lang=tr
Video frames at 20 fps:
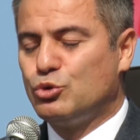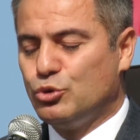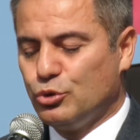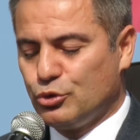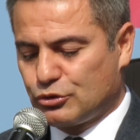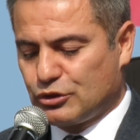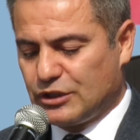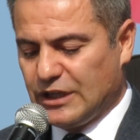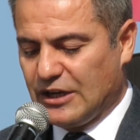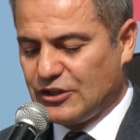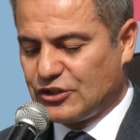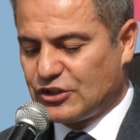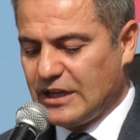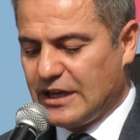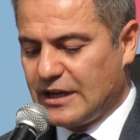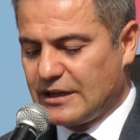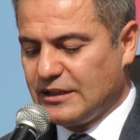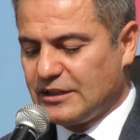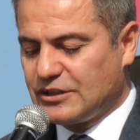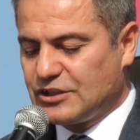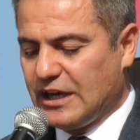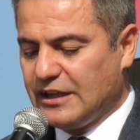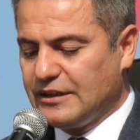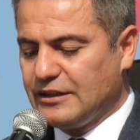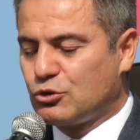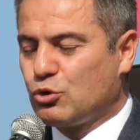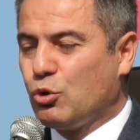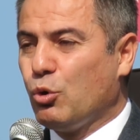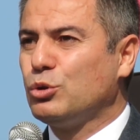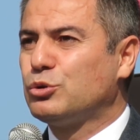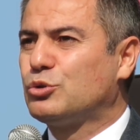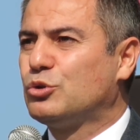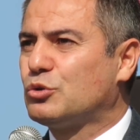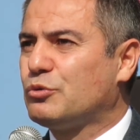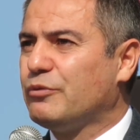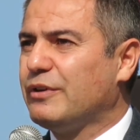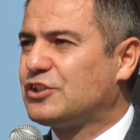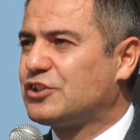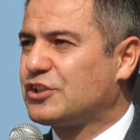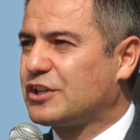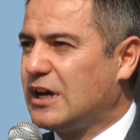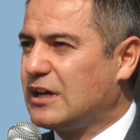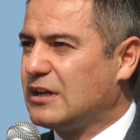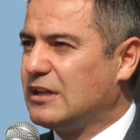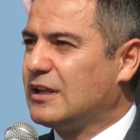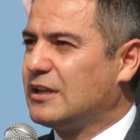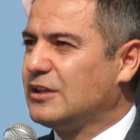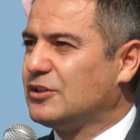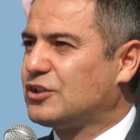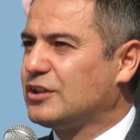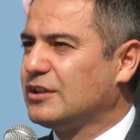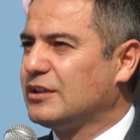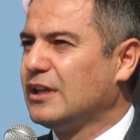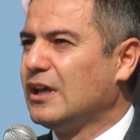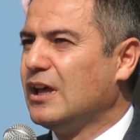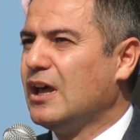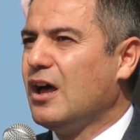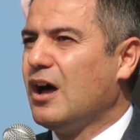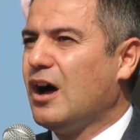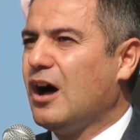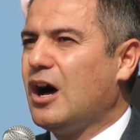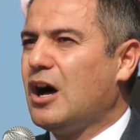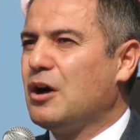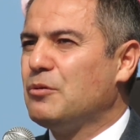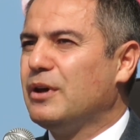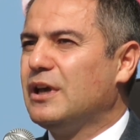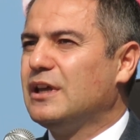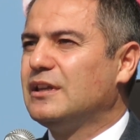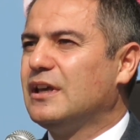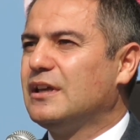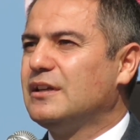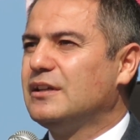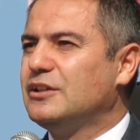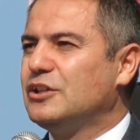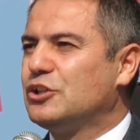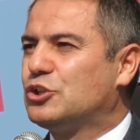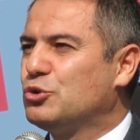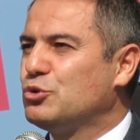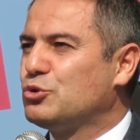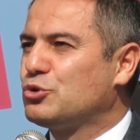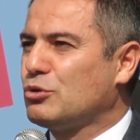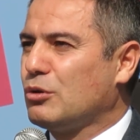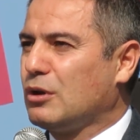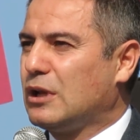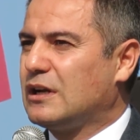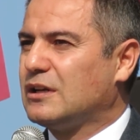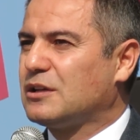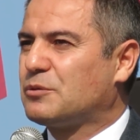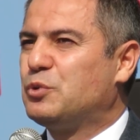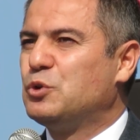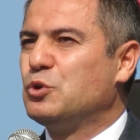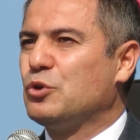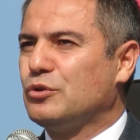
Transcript: Kürt gençlerini kendi koltuk ve çıkarları için ABD'nin 200 dolarlık